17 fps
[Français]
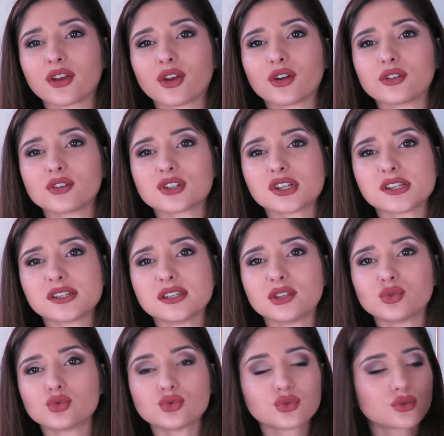Girl, je les
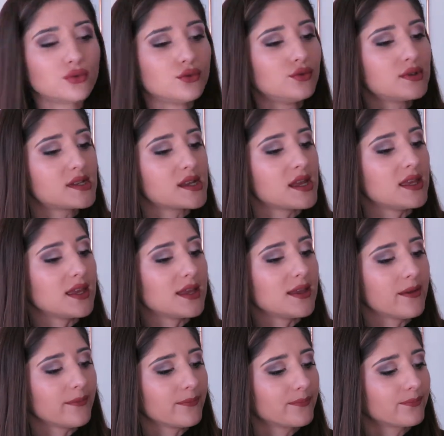ai tous lus, ça
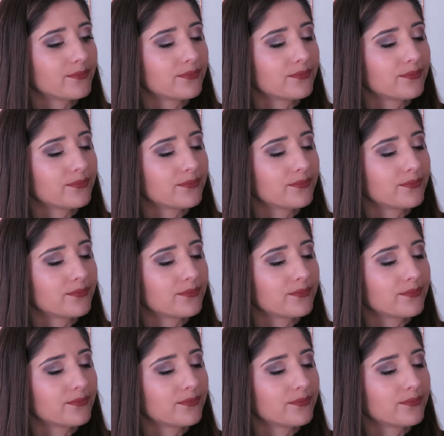y est.